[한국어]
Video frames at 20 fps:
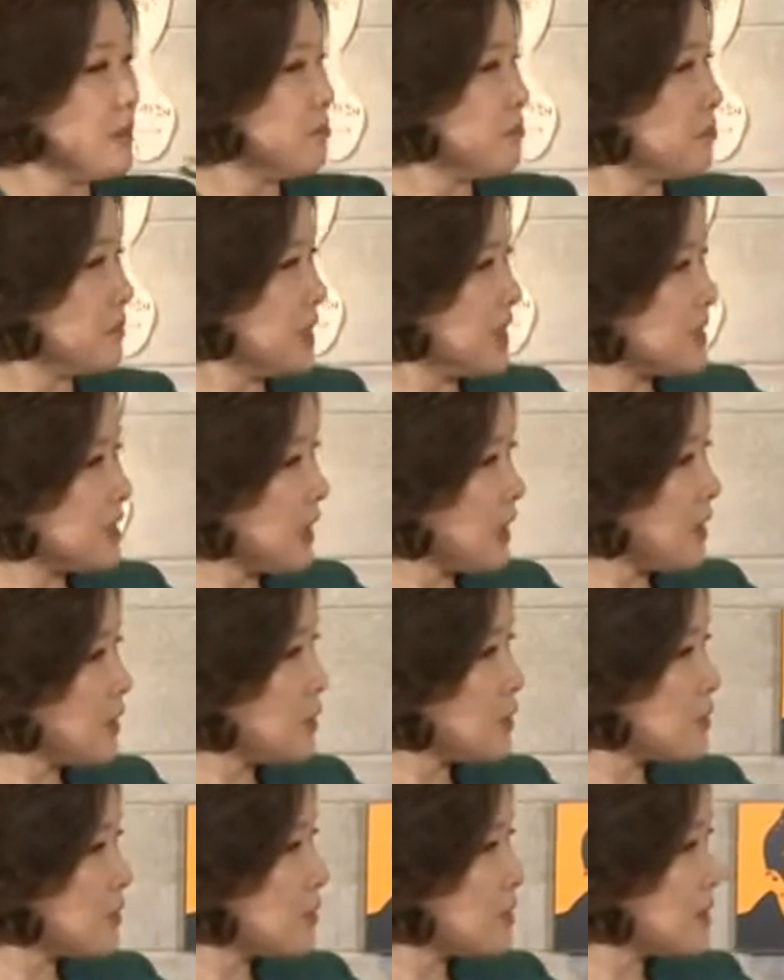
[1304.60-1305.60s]

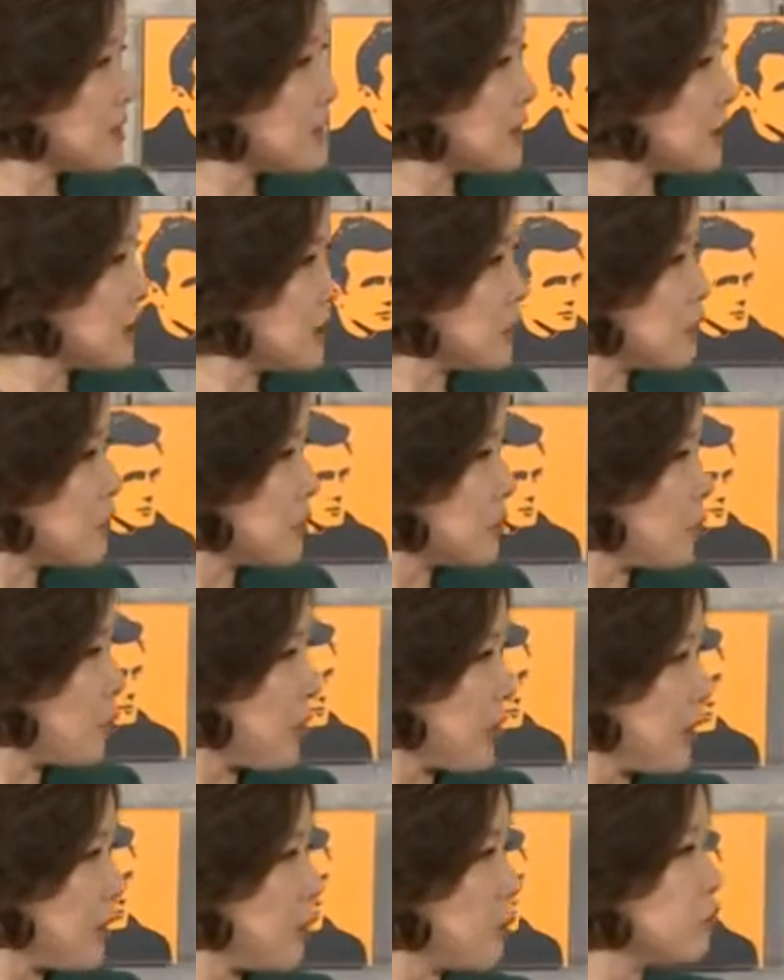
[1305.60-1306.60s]
미사여구 쓰는 이유는
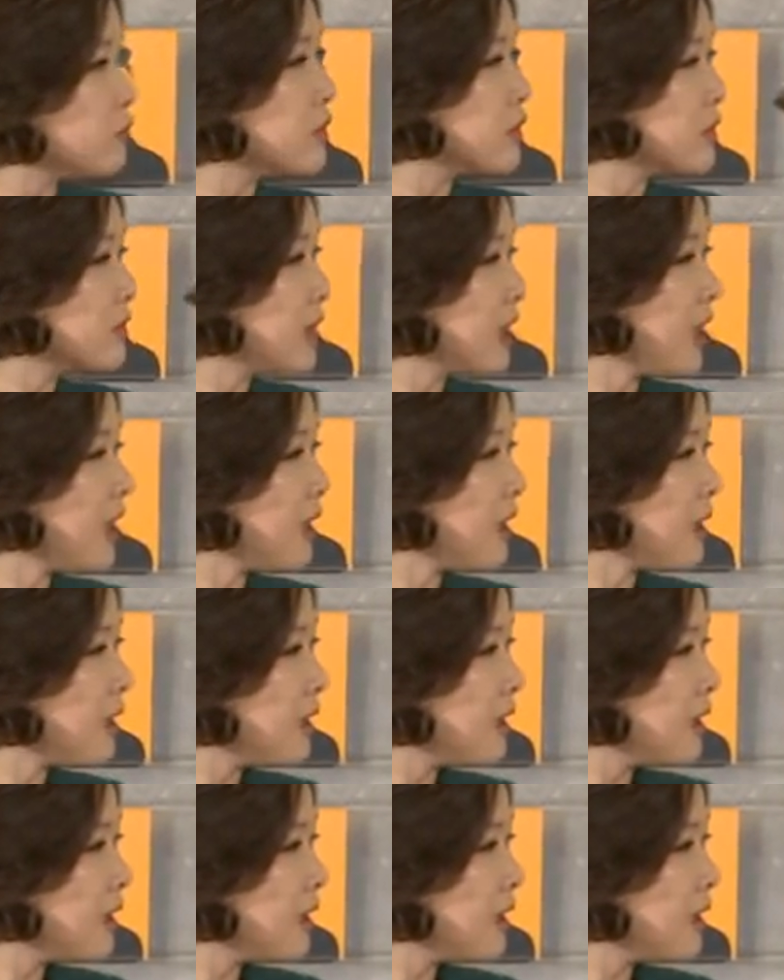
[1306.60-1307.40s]
뭐예요? 무언가